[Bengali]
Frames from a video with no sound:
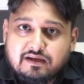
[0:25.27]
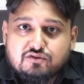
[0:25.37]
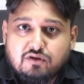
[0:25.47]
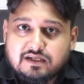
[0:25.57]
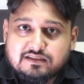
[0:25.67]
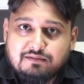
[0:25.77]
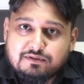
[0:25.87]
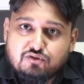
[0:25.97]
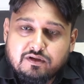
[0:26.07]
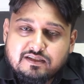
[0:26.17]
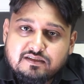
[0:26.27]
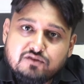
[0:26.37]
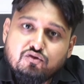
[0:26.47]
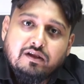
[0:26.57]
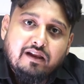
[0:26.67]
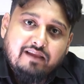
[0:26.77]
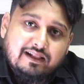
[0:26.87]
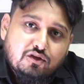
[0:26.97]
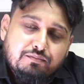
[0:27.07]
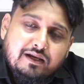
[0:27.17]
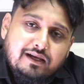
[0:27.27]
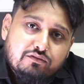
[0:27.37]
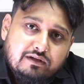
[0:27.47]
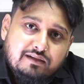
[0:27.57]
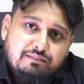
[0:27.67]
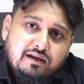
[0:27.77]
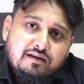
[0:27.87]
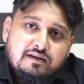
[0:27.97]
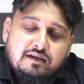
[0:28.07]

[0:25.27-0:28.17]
থেকে চলে আসলে আবার চলে যায় সেটা চুলকানি থাকতেও পারে নাও থাকতে পারে